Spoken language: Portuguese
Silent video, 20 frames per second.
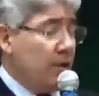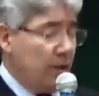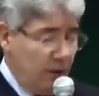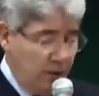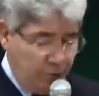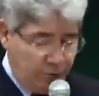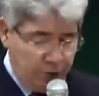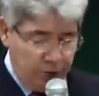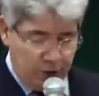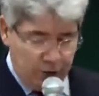
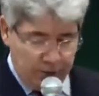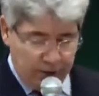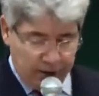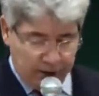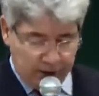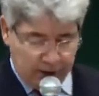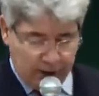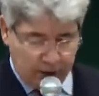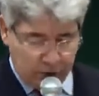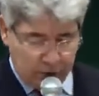E fui
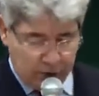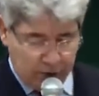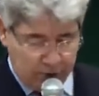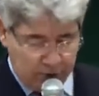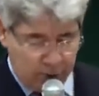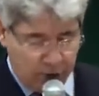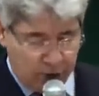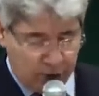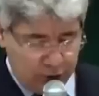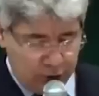libertado da
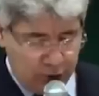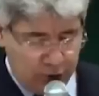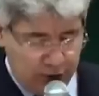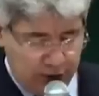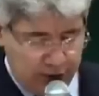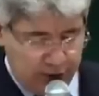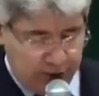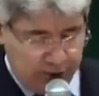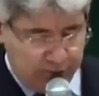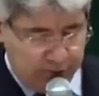boca do
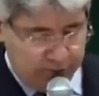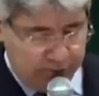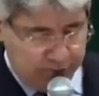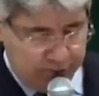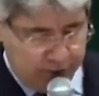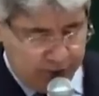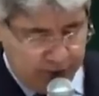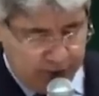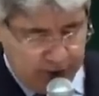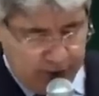leão.
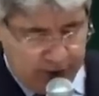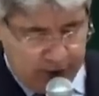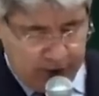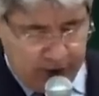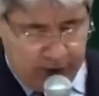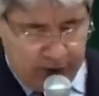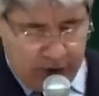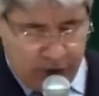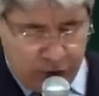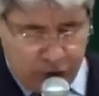
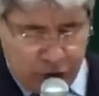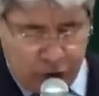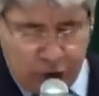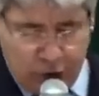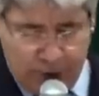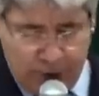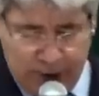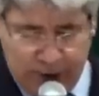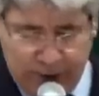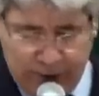O
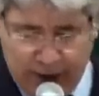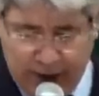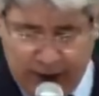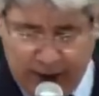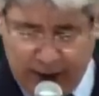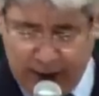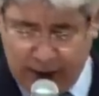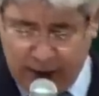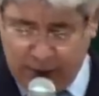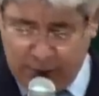Senhor me
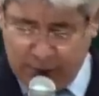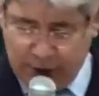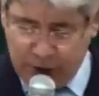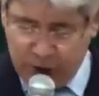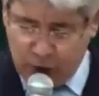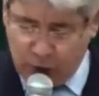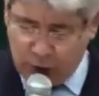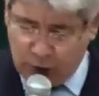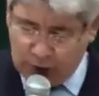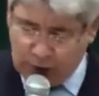livrará também
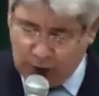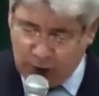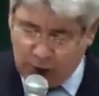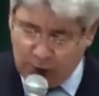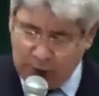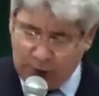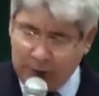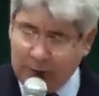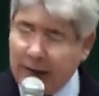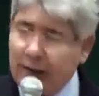de toda
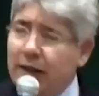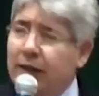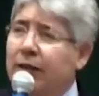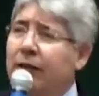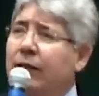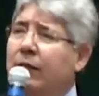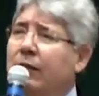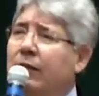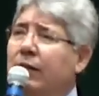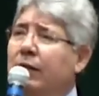obra
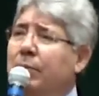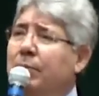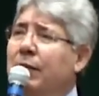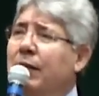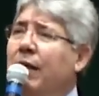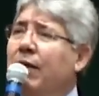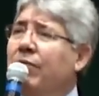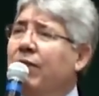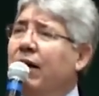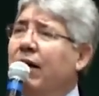maligna e
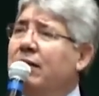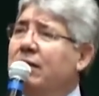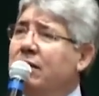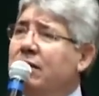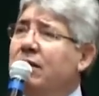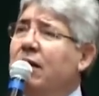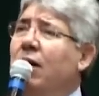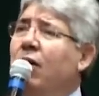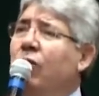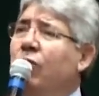me levará
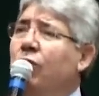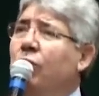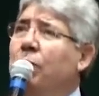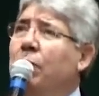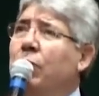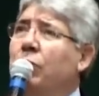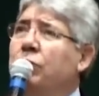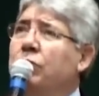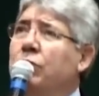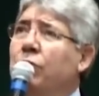salvo
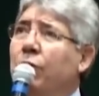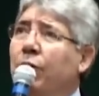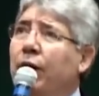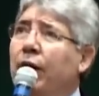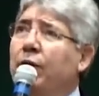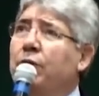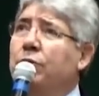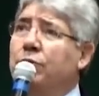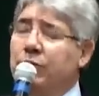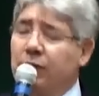para o seu
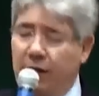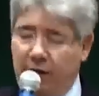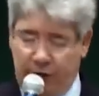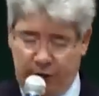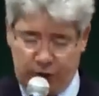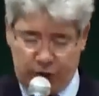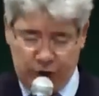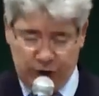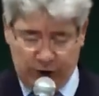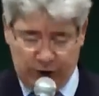reino
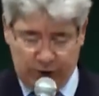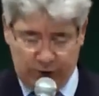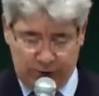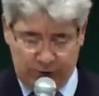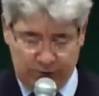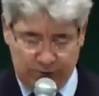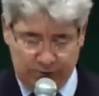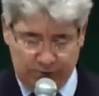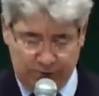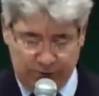
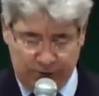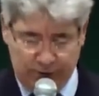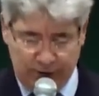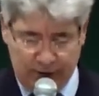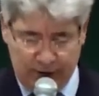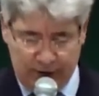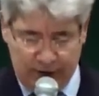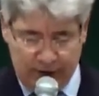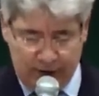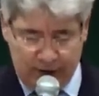celestial.
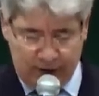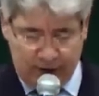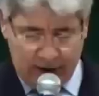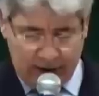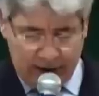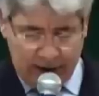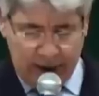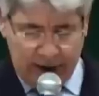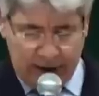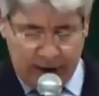
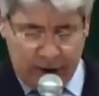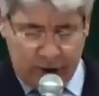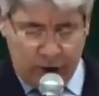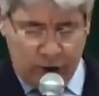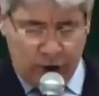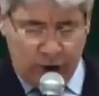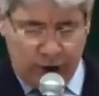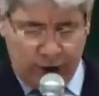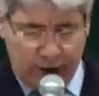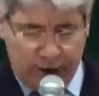A Ele
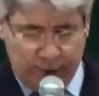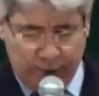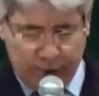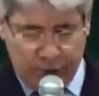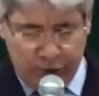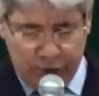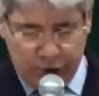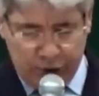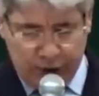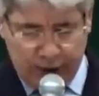glória
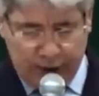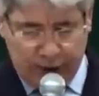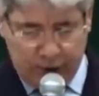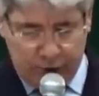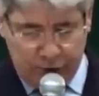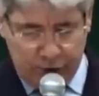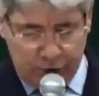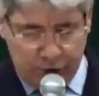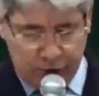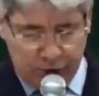pelos
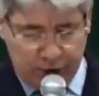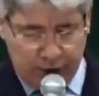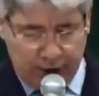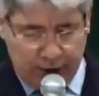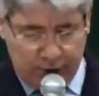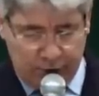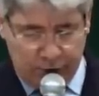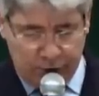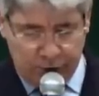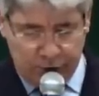séculos dos
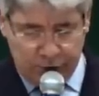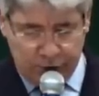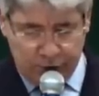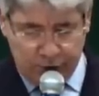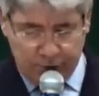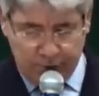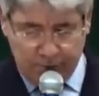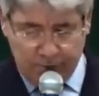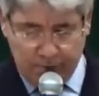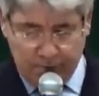
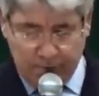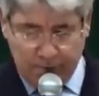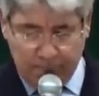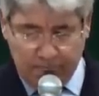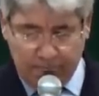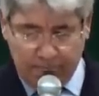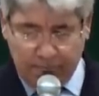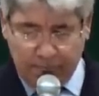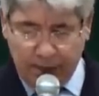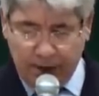séculos.
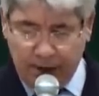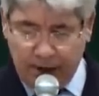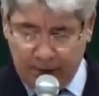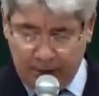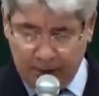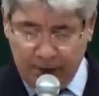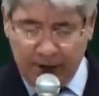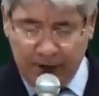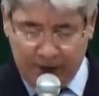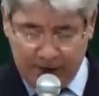
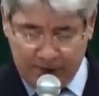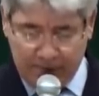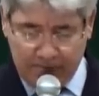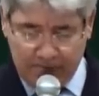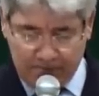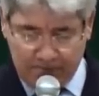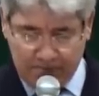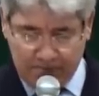Amém.